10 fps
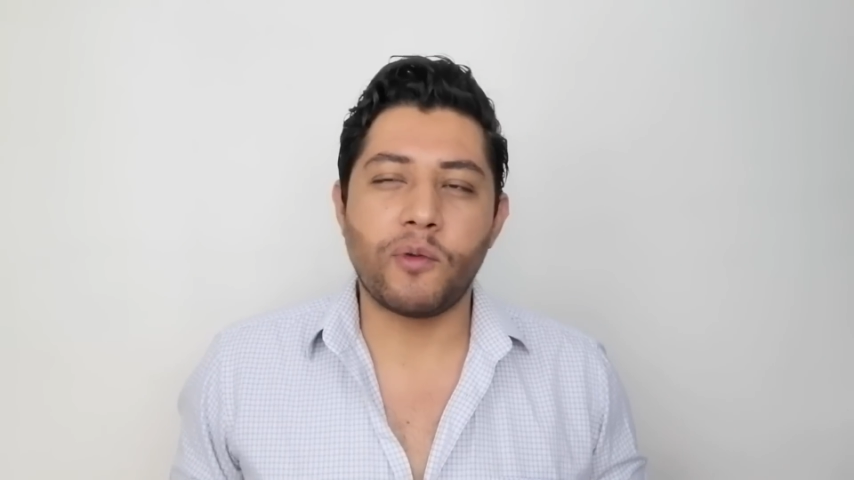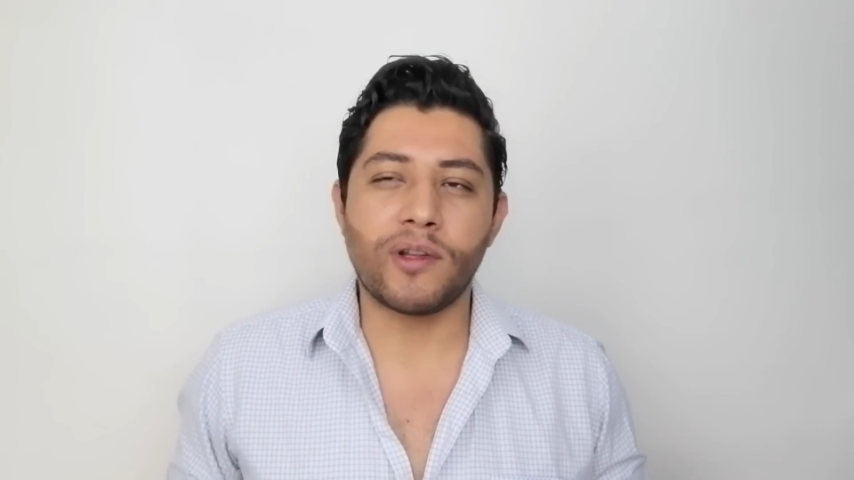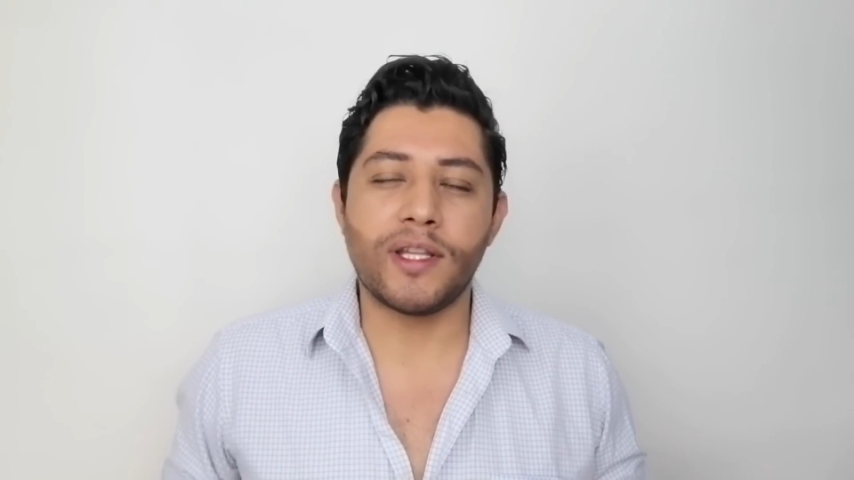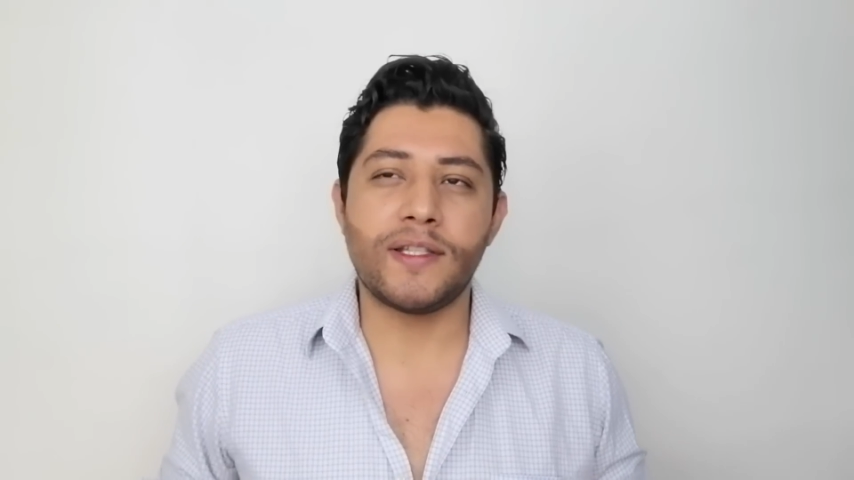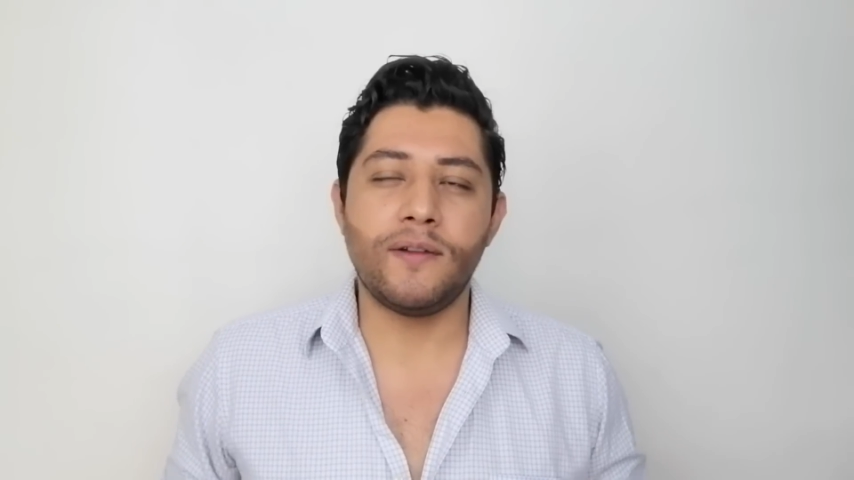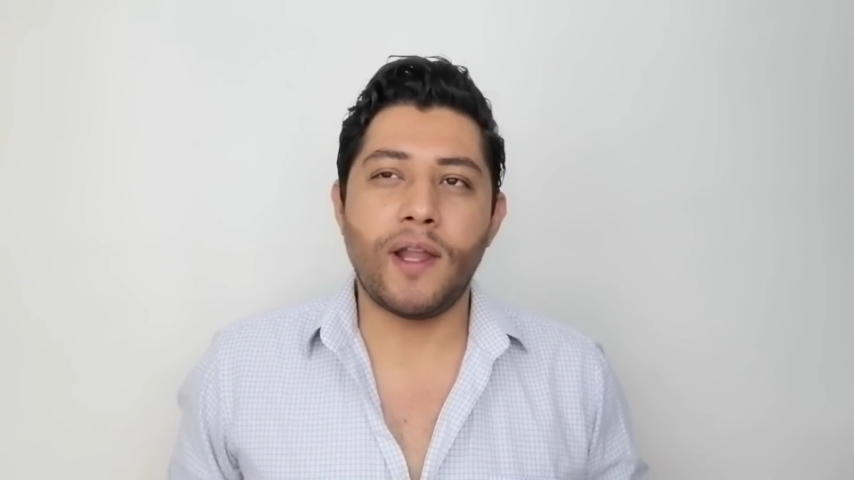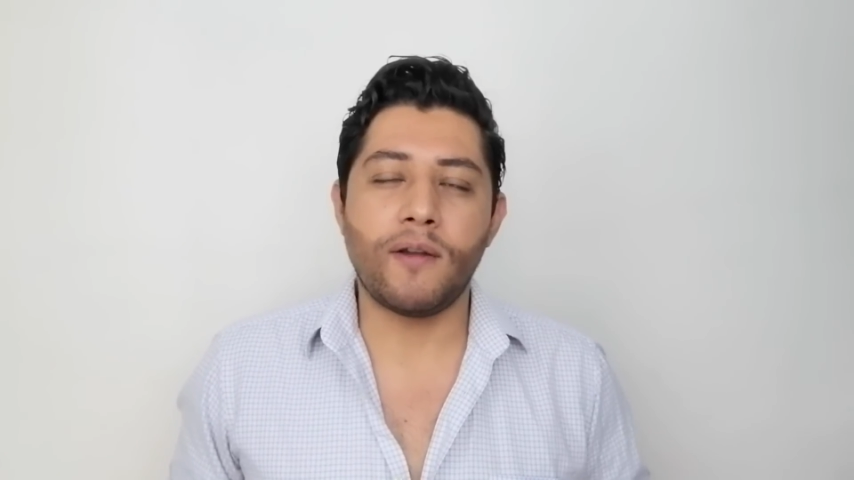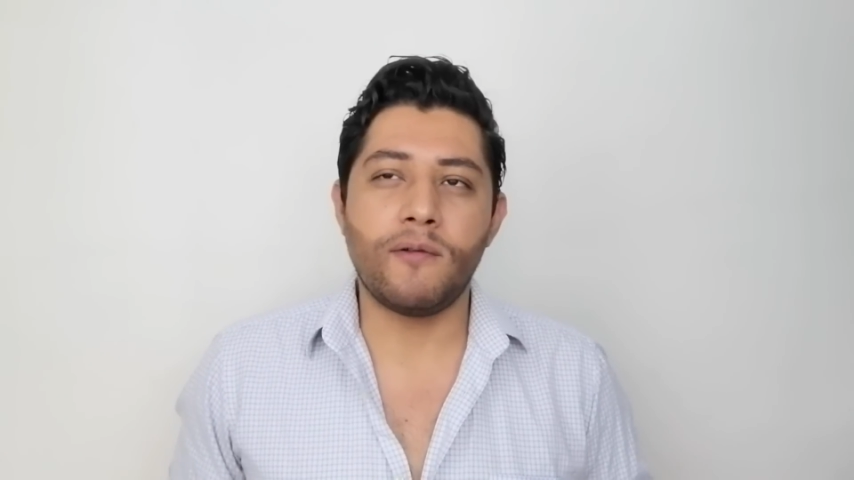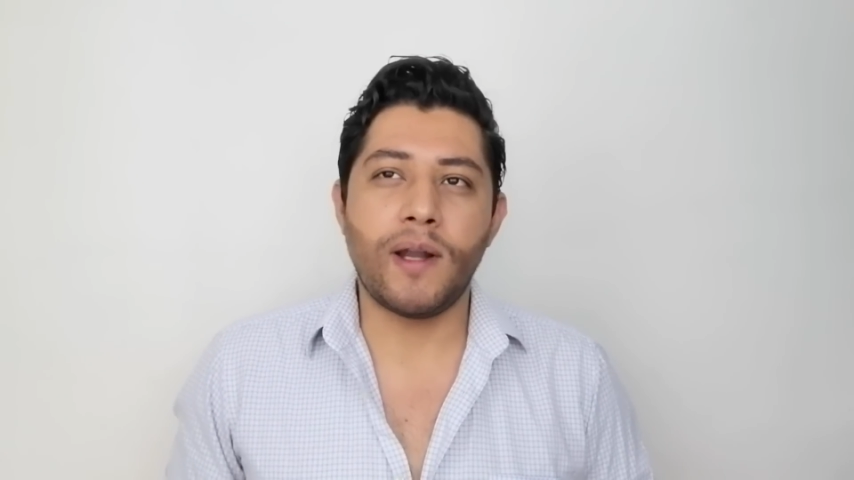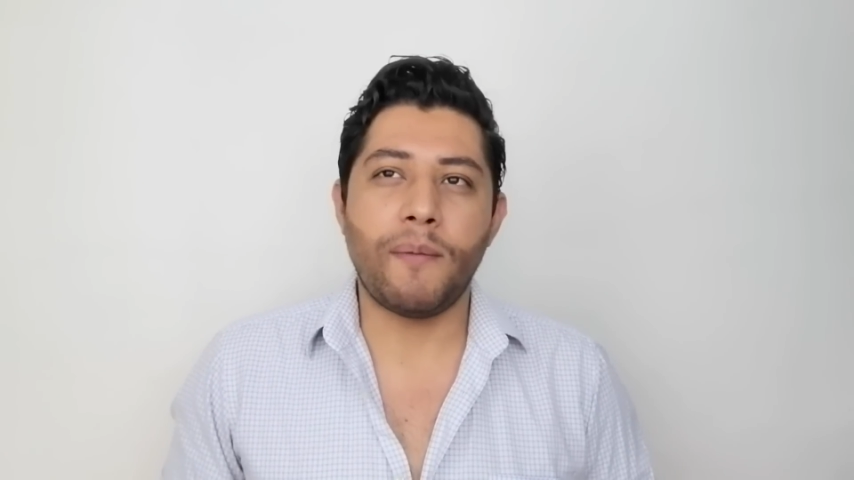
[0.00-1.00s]
por decirlo de
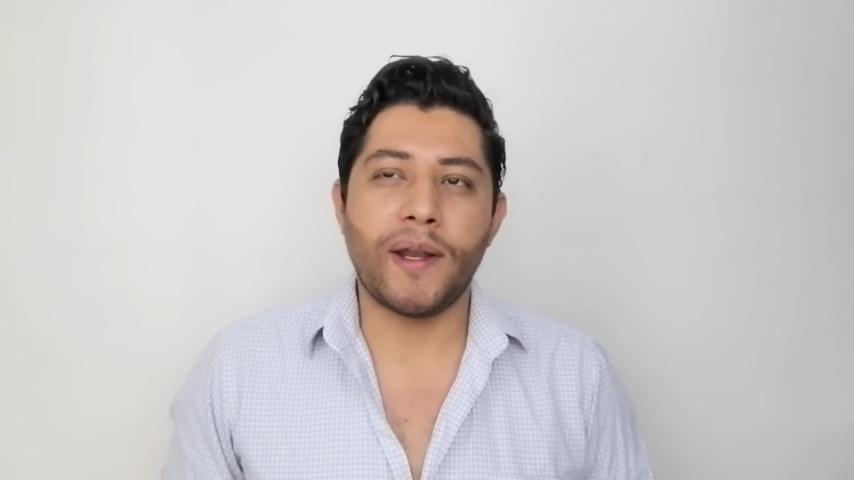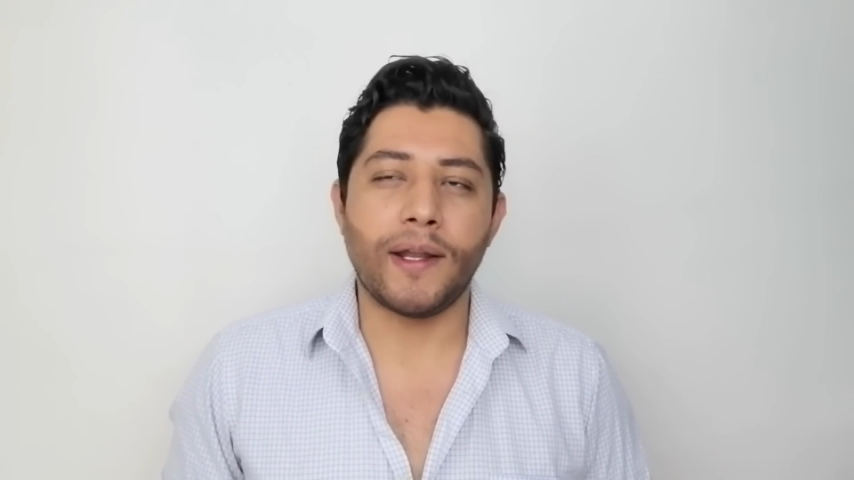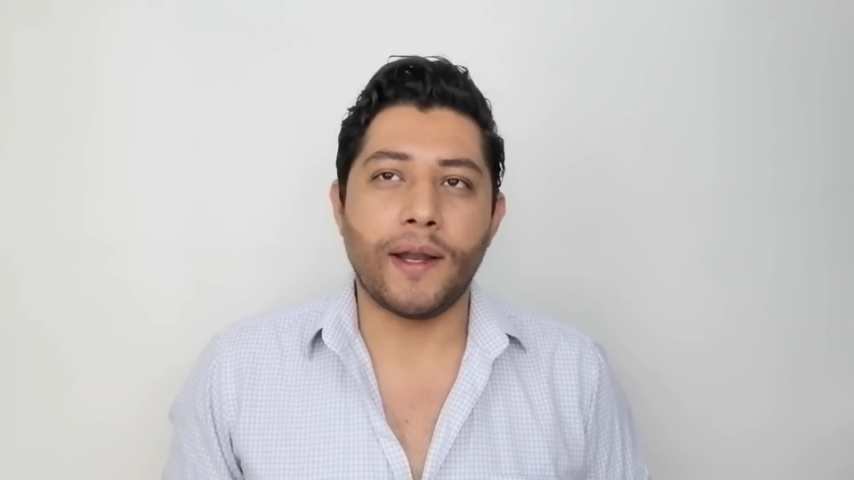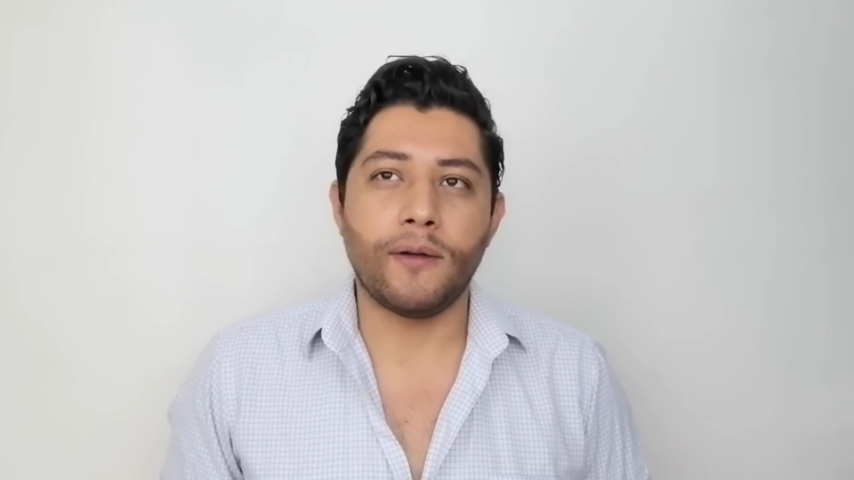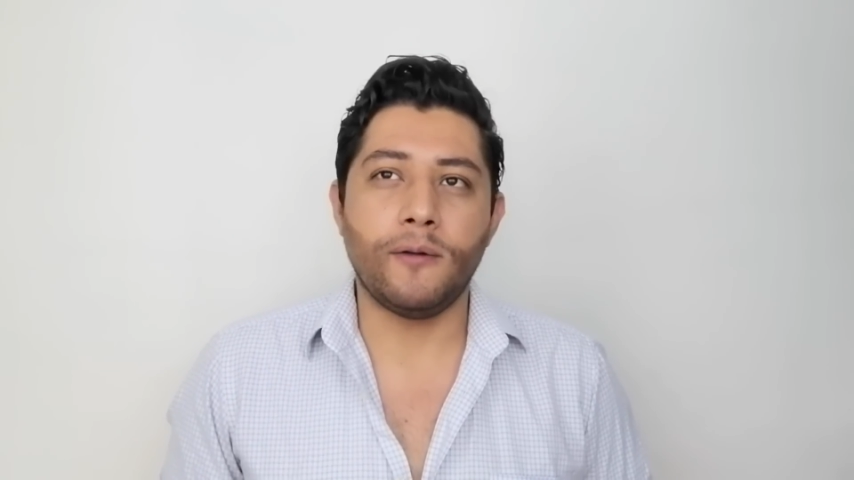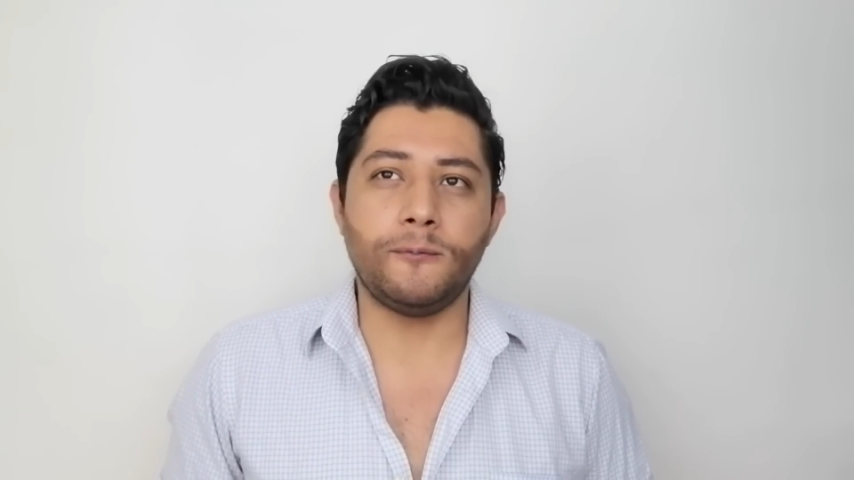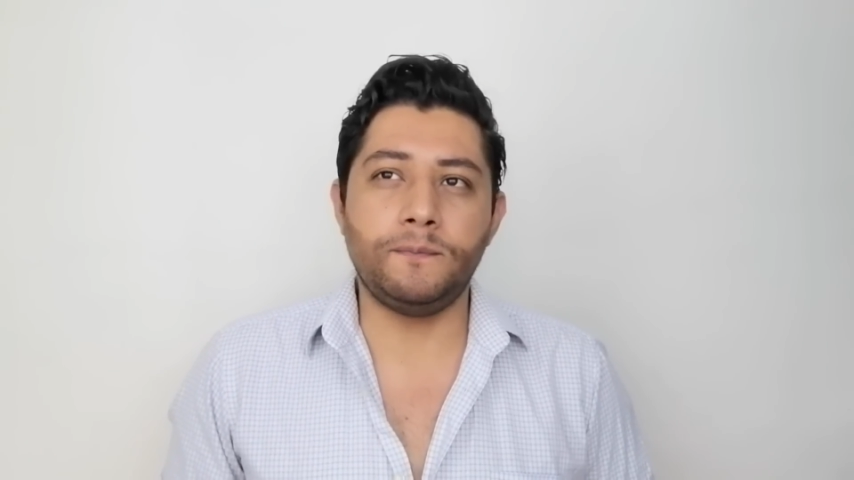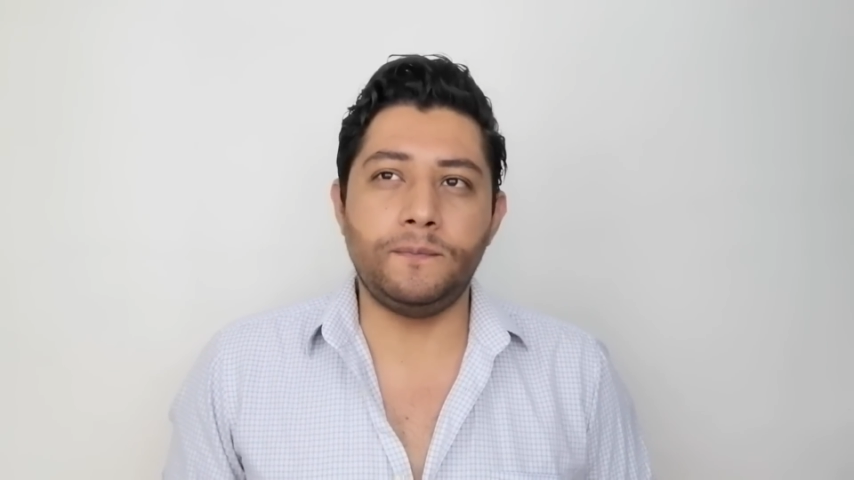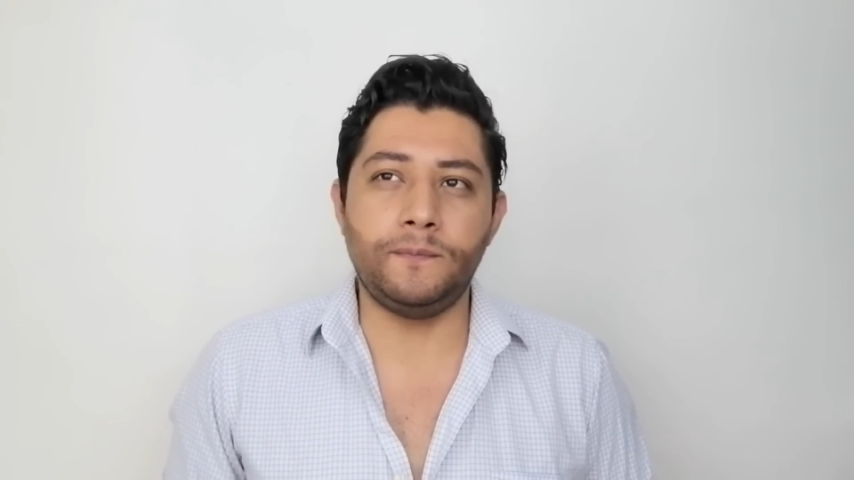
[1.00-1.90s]
alguna manera, ¿no?